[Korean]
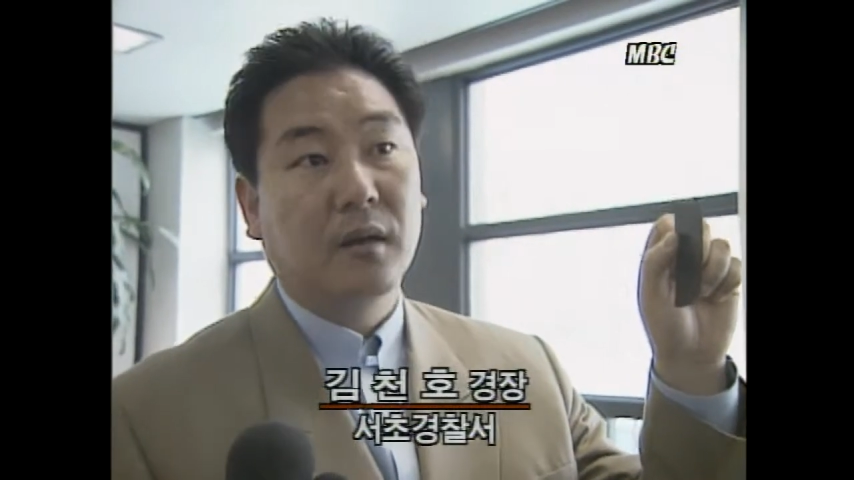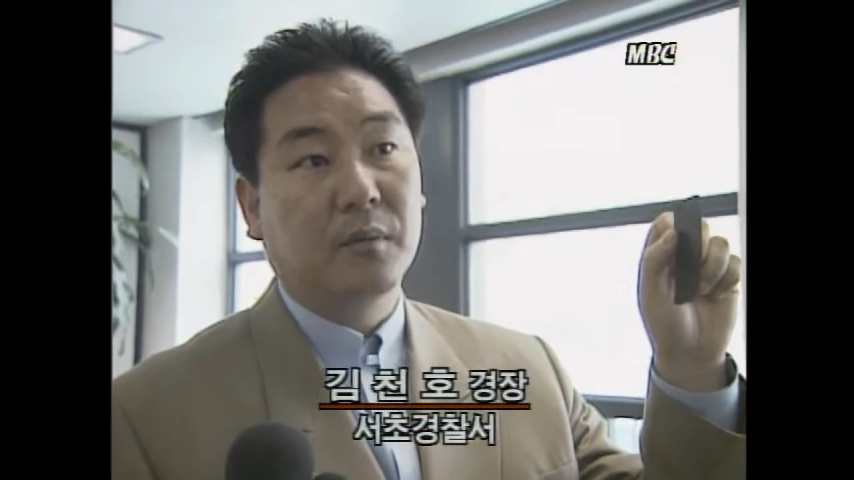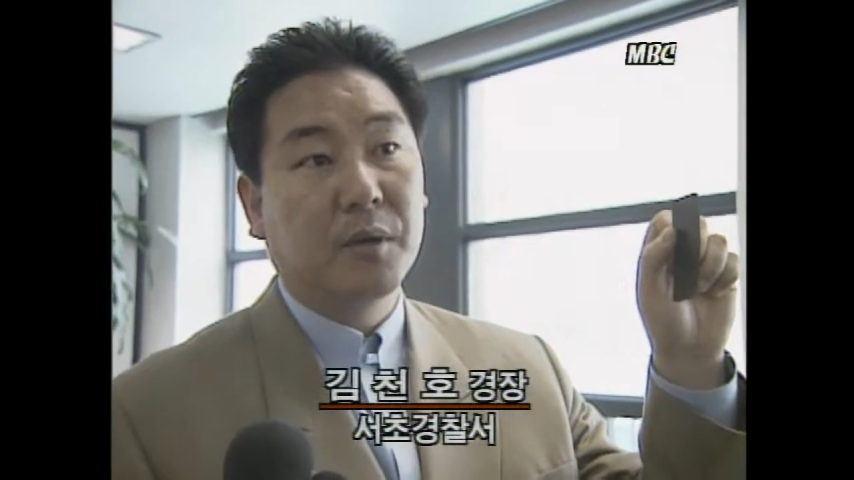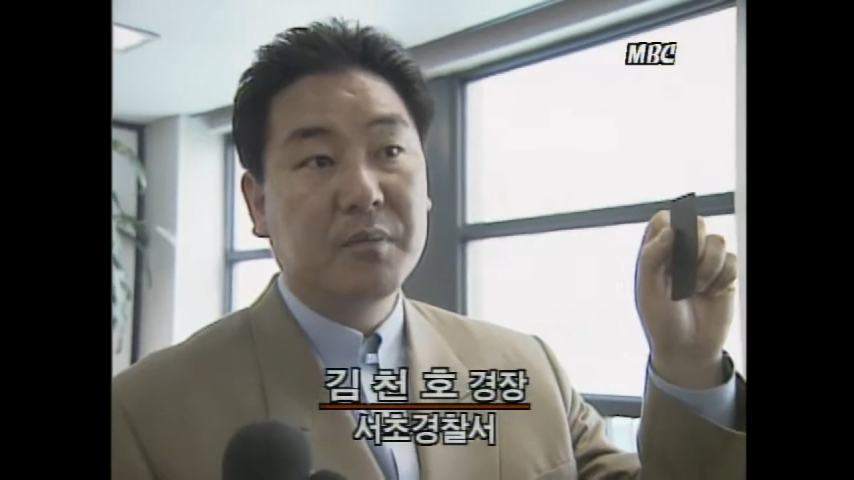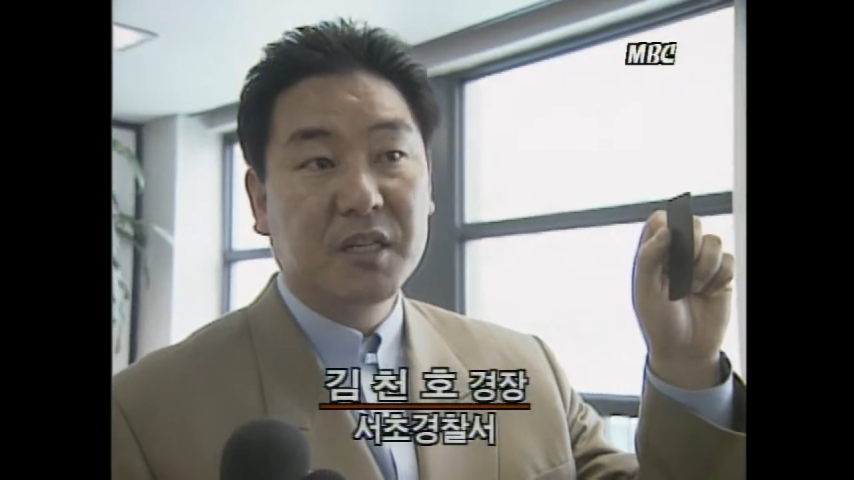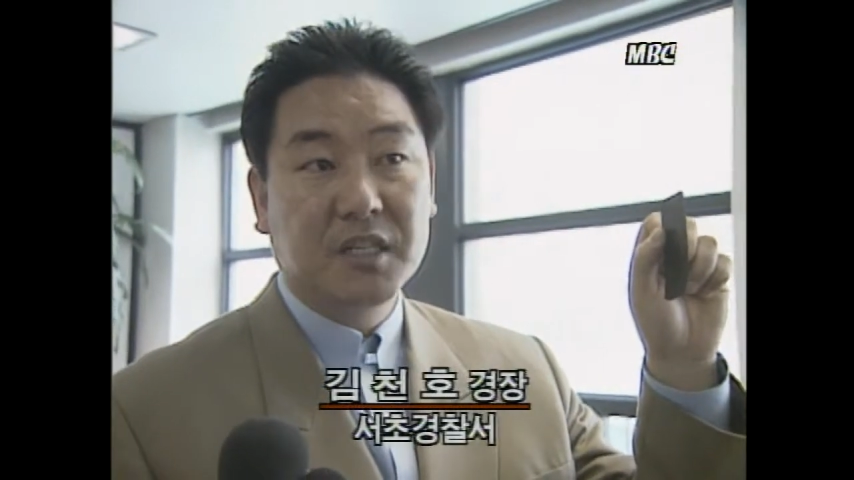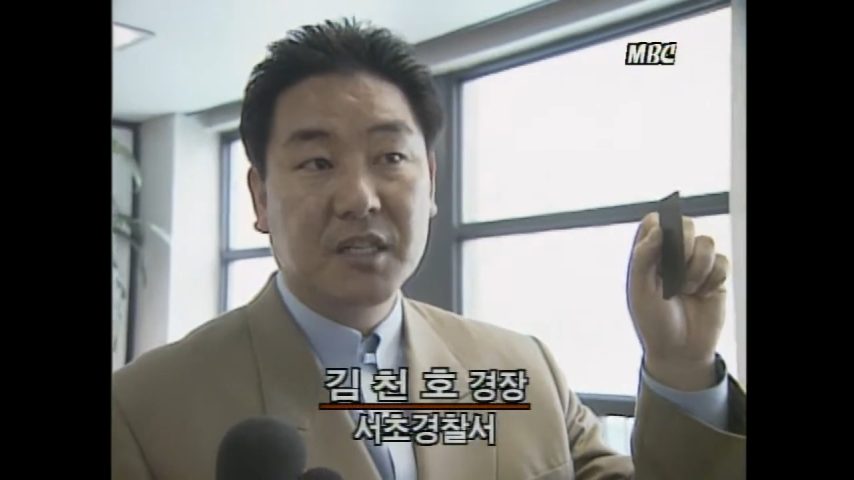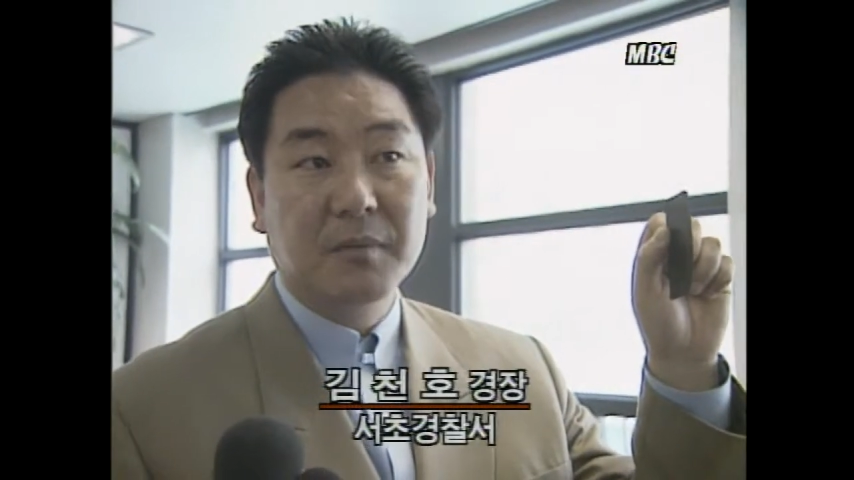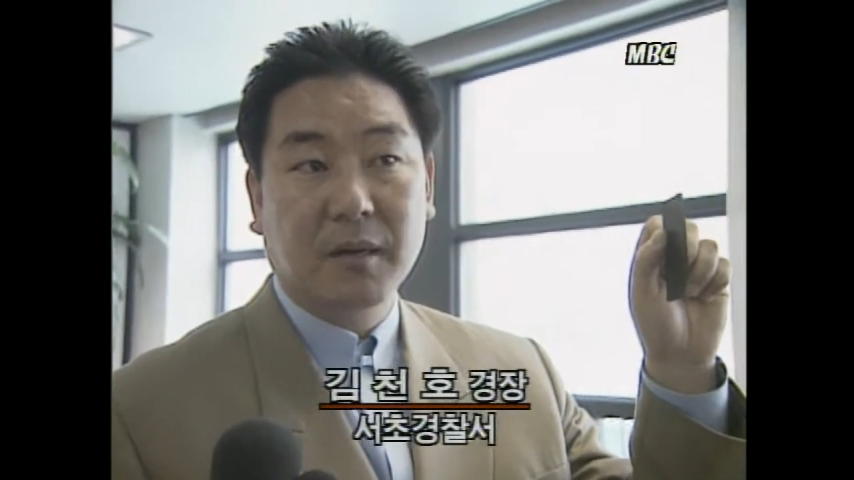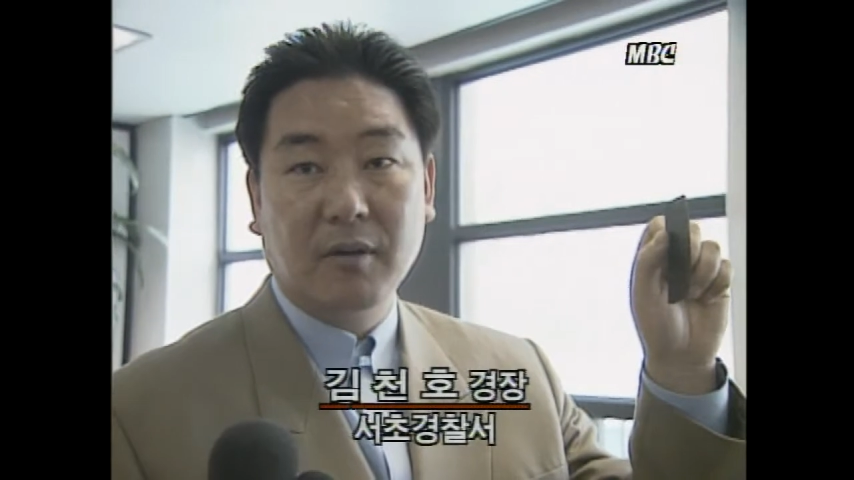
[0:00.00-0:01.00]
어, 범인이
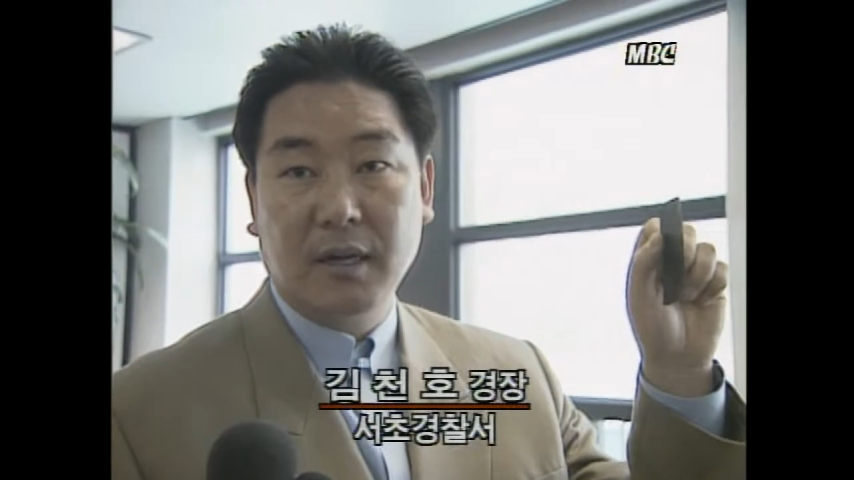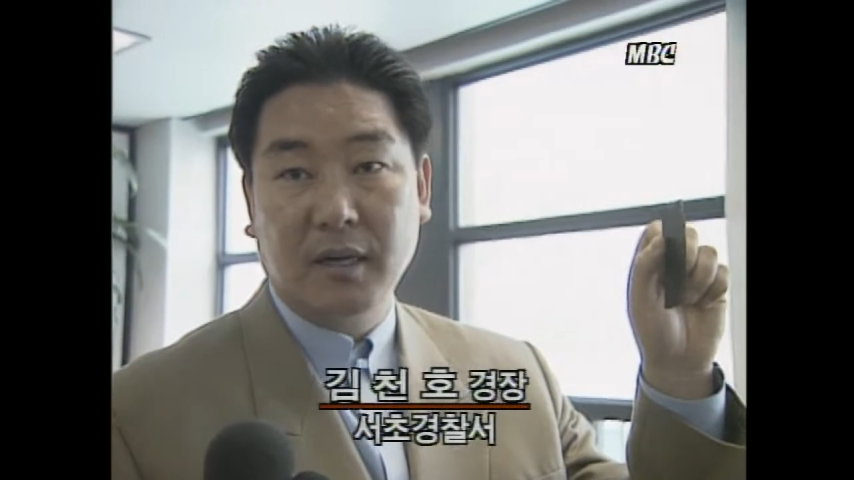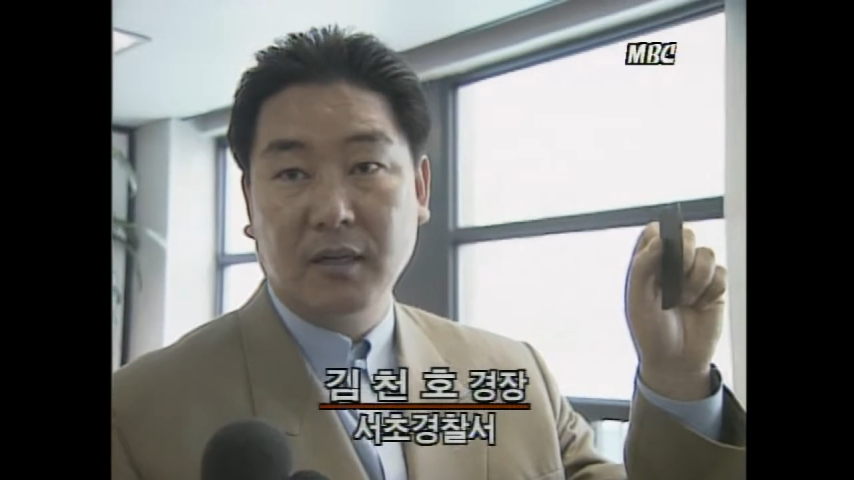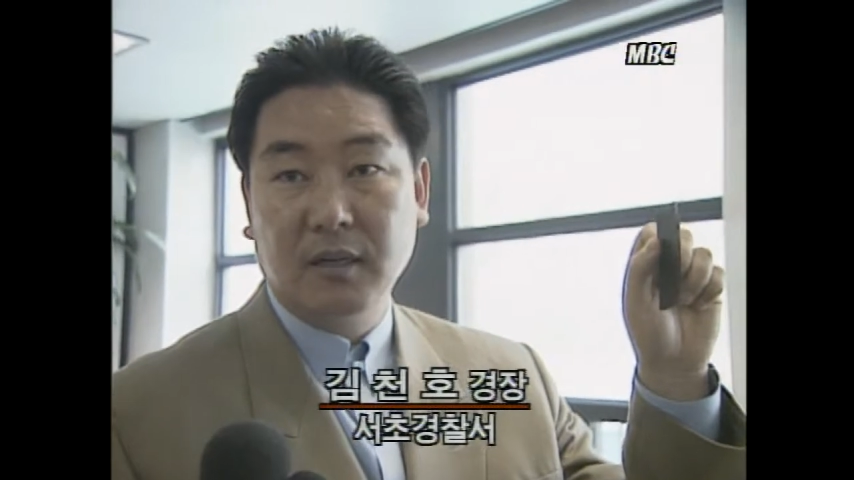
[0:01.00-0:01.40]
침입하고 안 하는